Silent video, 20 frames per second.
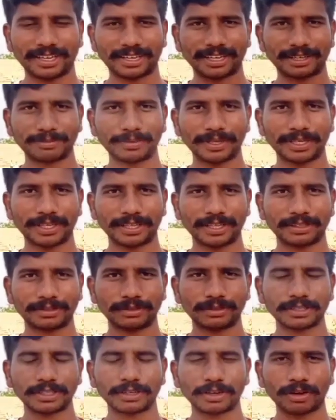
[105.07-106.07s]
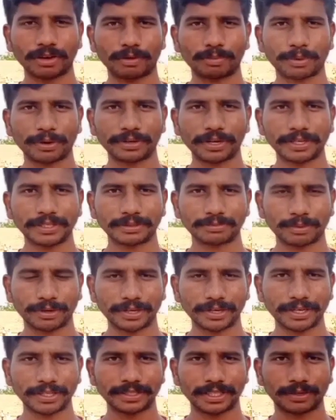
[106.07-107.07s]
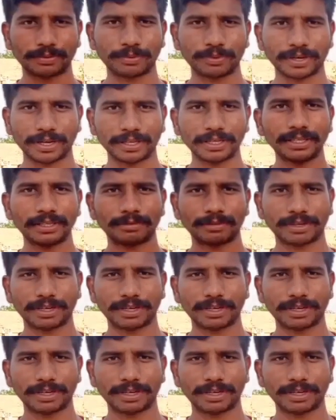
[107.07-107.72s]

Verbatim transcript: రెడ్ మీట్ ఏదైతుందో దీంట్లో ఒక ప్రోటీన్స్ ప్రోటీన్స్ ఎక్కువ ఉంటాయి